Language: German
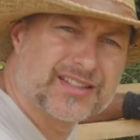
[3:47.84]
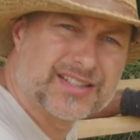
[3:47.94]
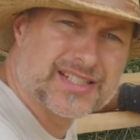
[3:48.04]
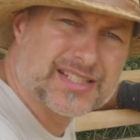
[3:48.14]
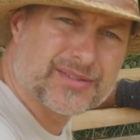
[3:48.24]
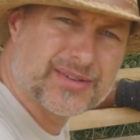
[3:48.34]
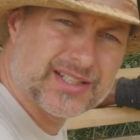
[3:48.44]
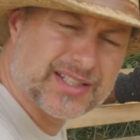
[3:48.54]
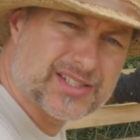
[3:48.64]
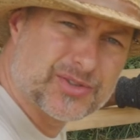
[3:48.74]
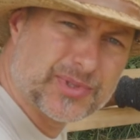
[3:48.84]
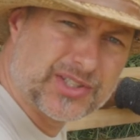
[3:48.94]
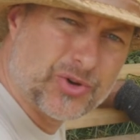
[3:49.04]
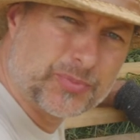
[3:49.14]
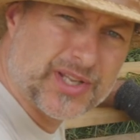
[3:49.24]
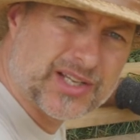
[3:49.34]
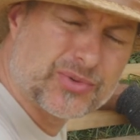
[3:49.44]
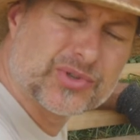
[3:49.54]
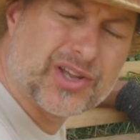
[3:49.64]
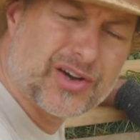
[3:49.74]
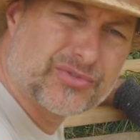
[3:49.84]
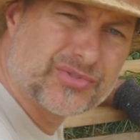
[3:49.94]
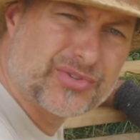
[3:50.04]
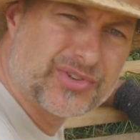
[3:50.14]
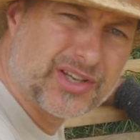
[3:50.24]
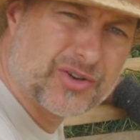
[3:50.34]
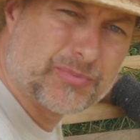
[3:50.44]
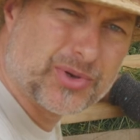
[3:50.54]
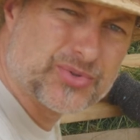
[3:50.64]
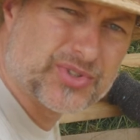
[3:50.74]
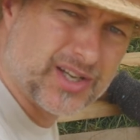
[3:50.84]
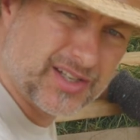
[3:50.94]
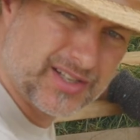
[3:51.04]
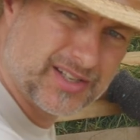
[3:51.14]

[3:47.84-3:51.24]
jetzt ist es soweit, jetzt kommen die Abdeckung drauf für die Komposter.